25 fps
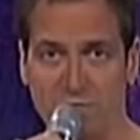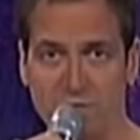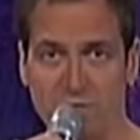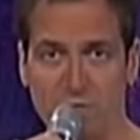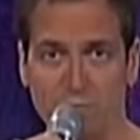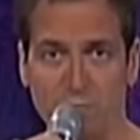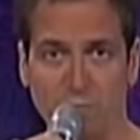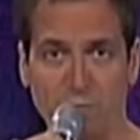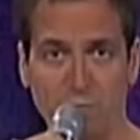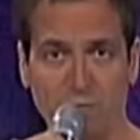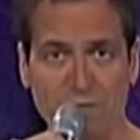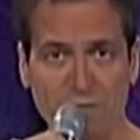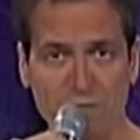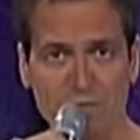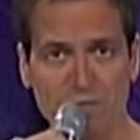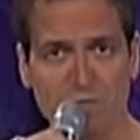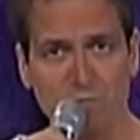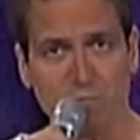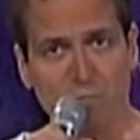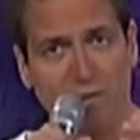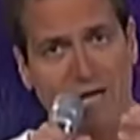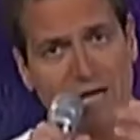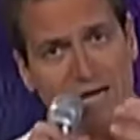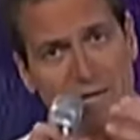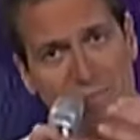Aber das Problem ist,
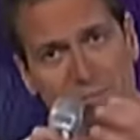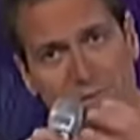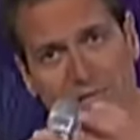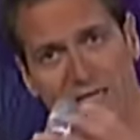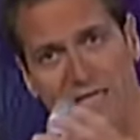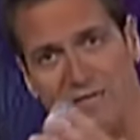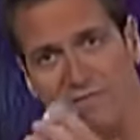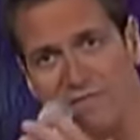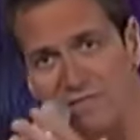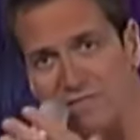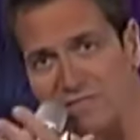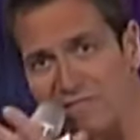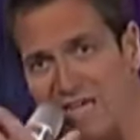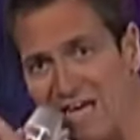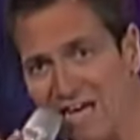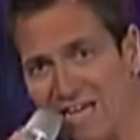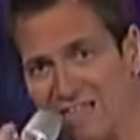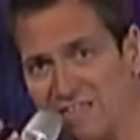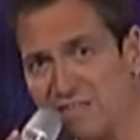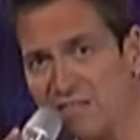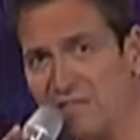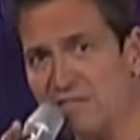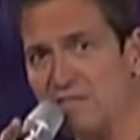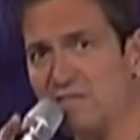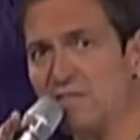sobald man etwas
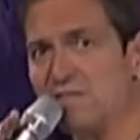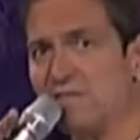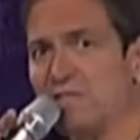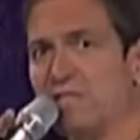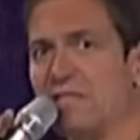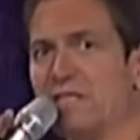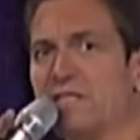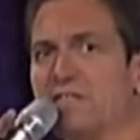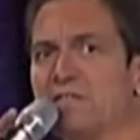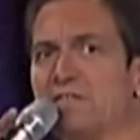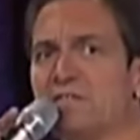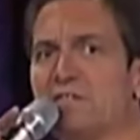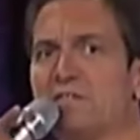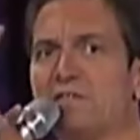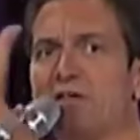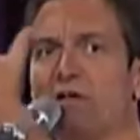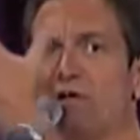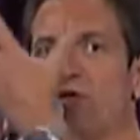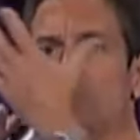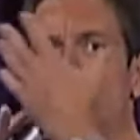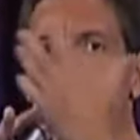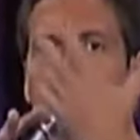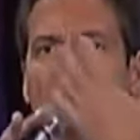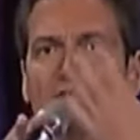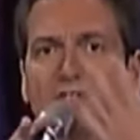hat, ist es
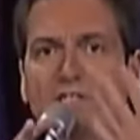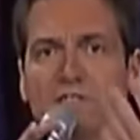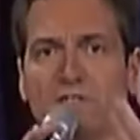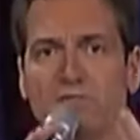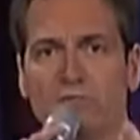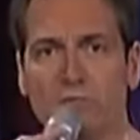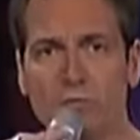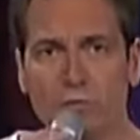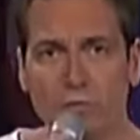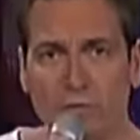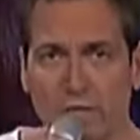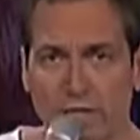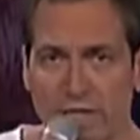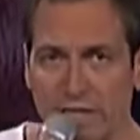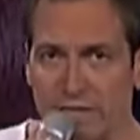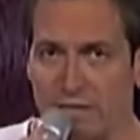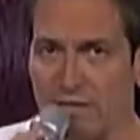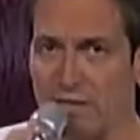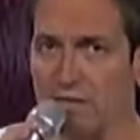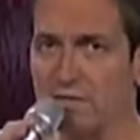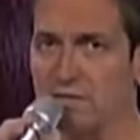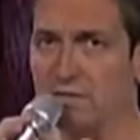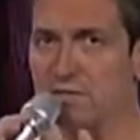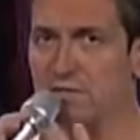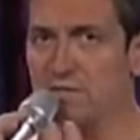ja auch schon wieder
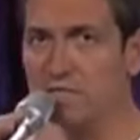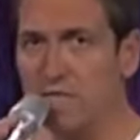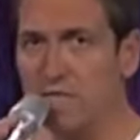Gewohnheit. Dann ist